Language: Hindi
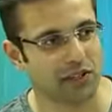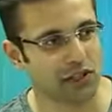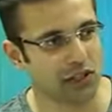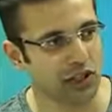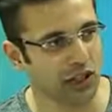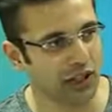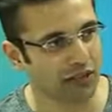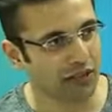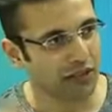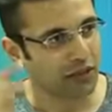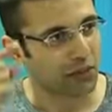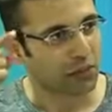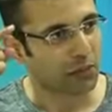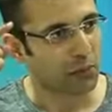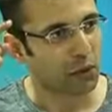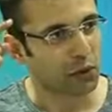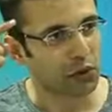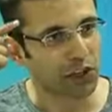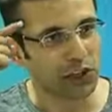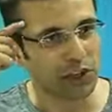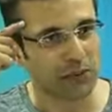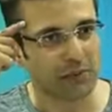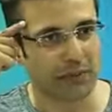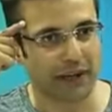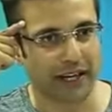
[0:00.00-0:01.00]
सिर्फ
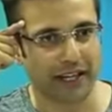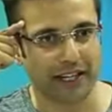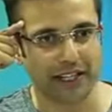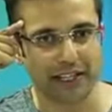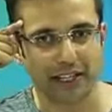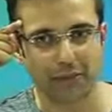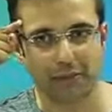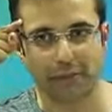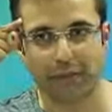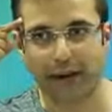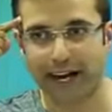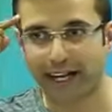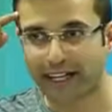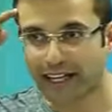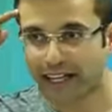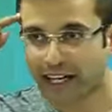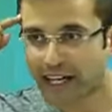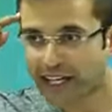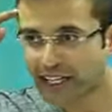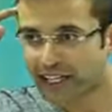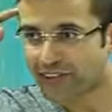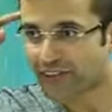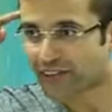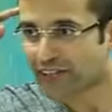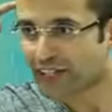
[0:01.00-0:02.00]
बुद्धि में ये
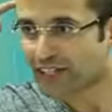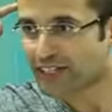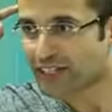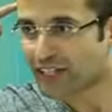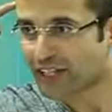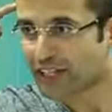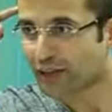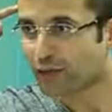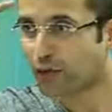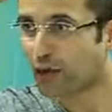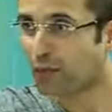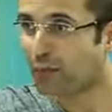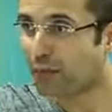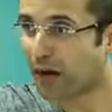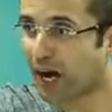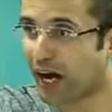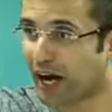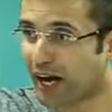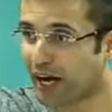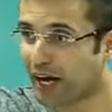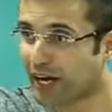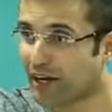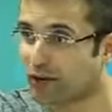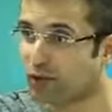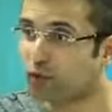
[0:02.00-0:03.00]
बैठने की वजह से कि वो मां
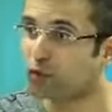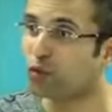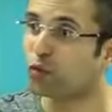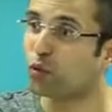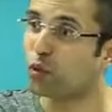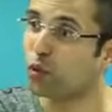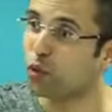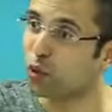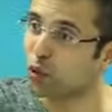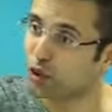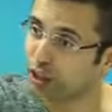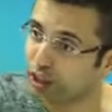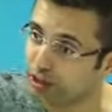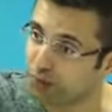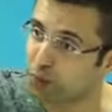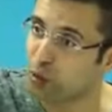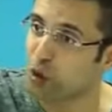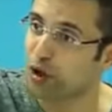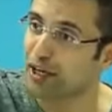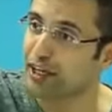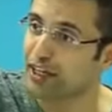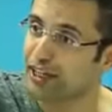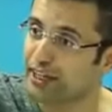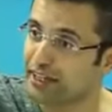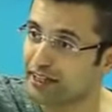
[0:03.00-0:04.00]
है वो ही
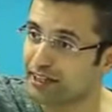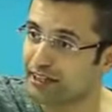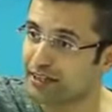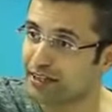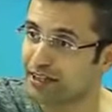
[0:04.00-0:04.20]
बॉडी